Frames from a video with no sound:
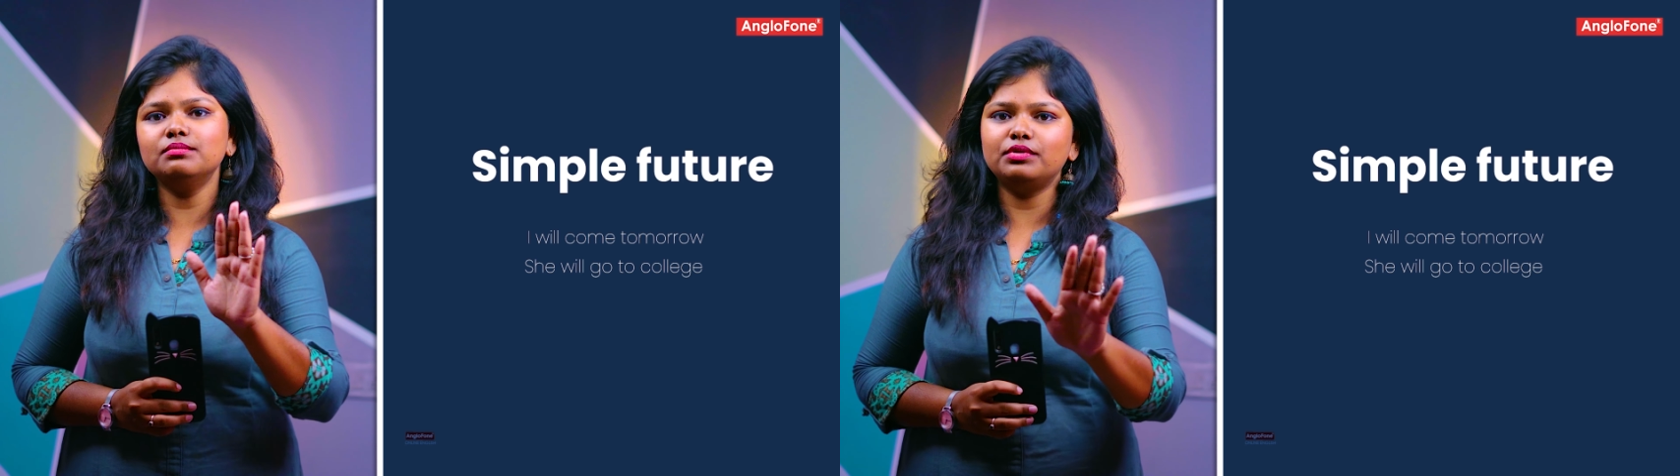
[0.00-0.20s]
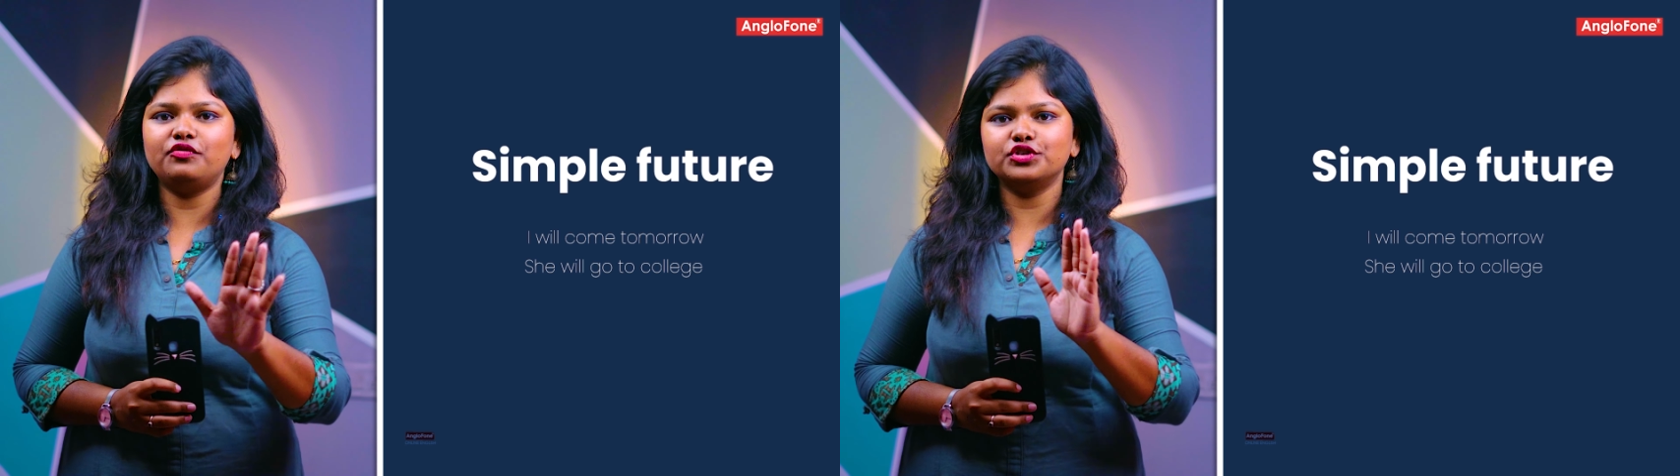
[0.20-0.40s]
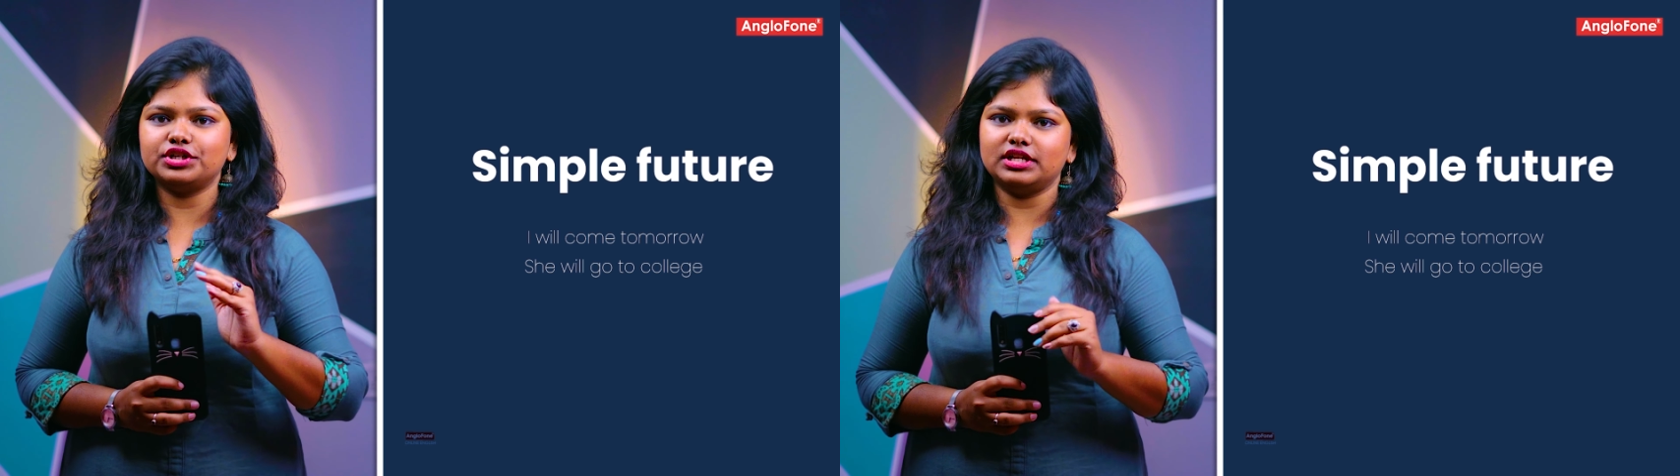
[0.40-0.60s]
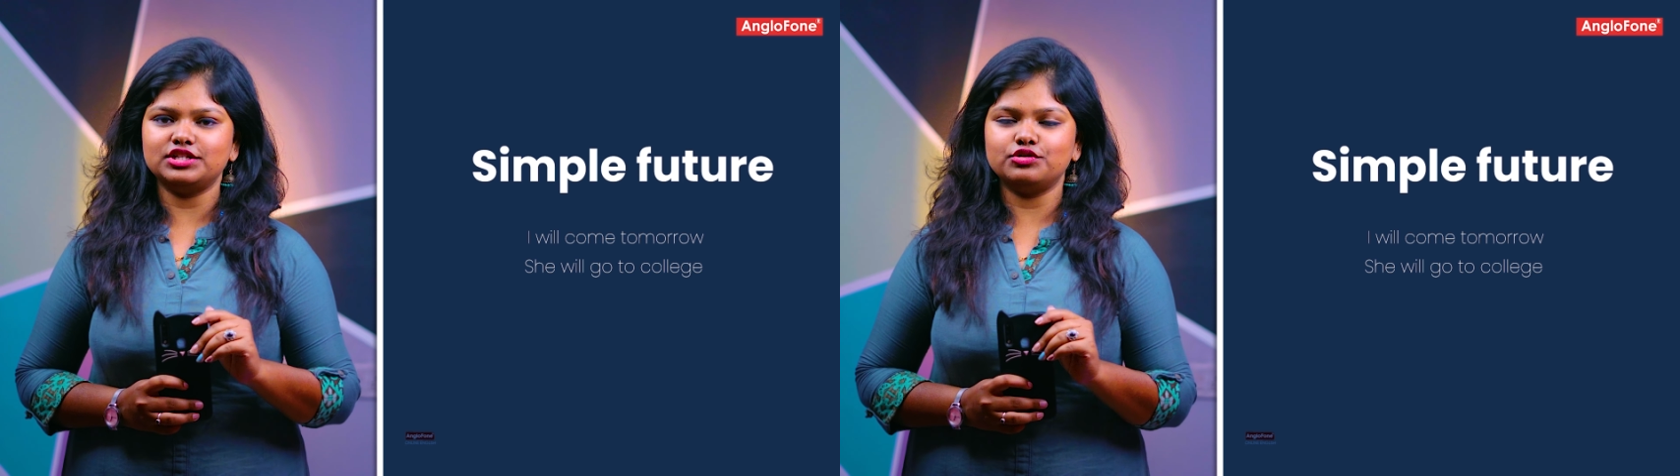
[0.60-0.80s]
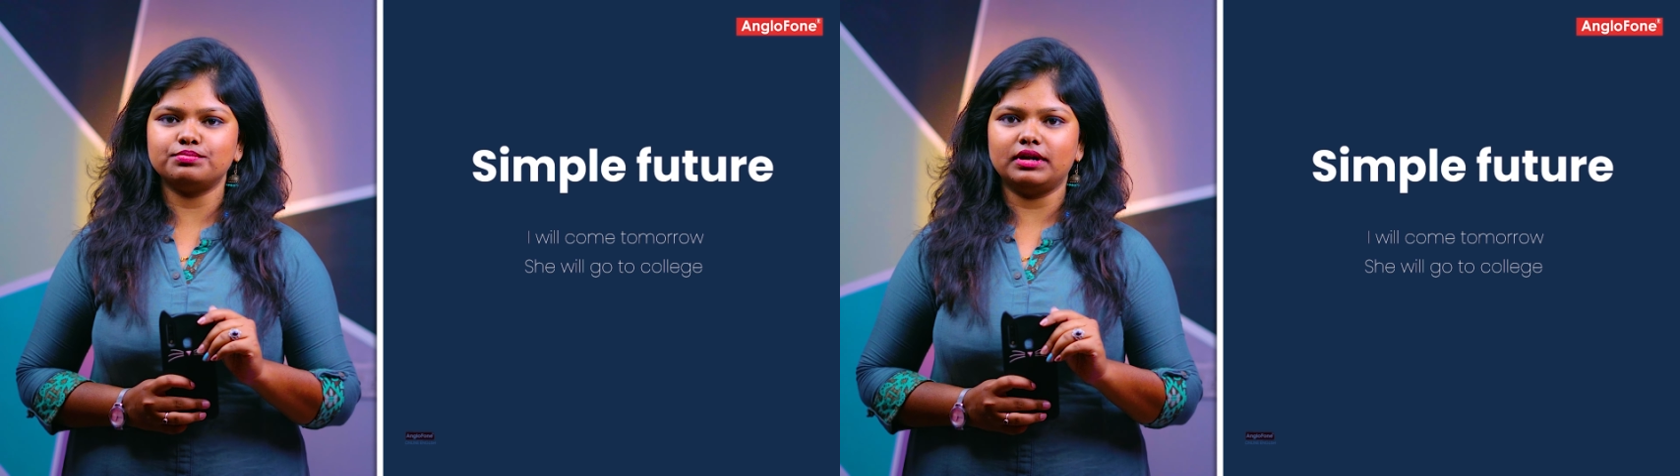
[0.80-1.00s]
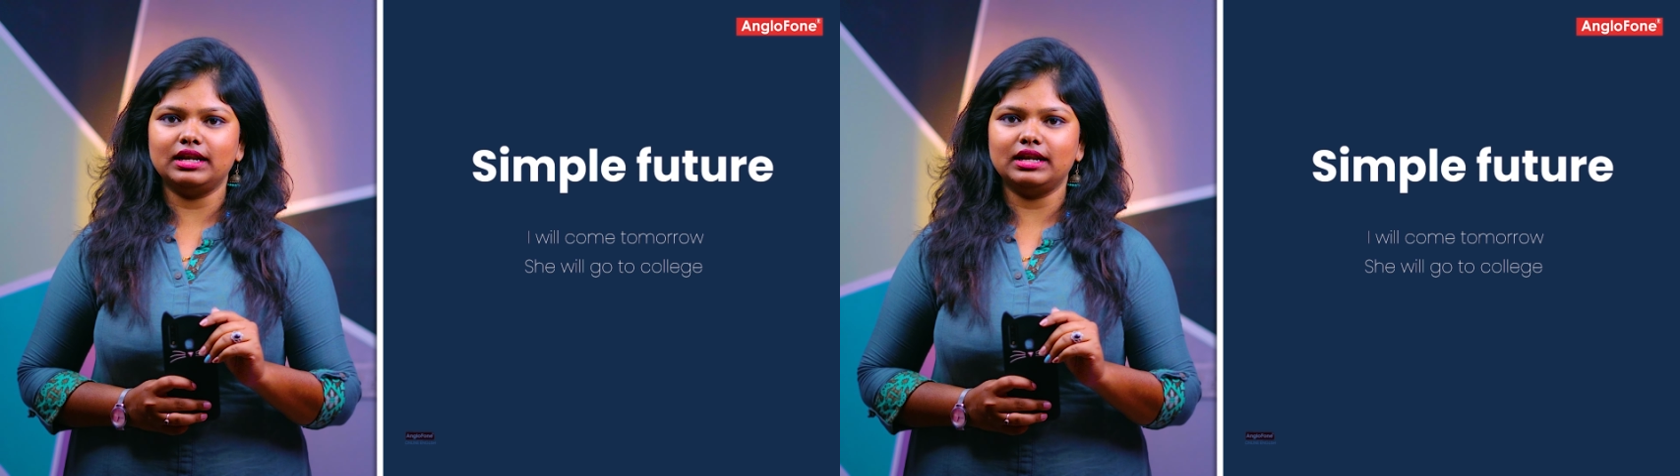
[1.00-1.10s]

சிம்பிள் ஃபியூச்சர் டென்ஸ் யூஸ்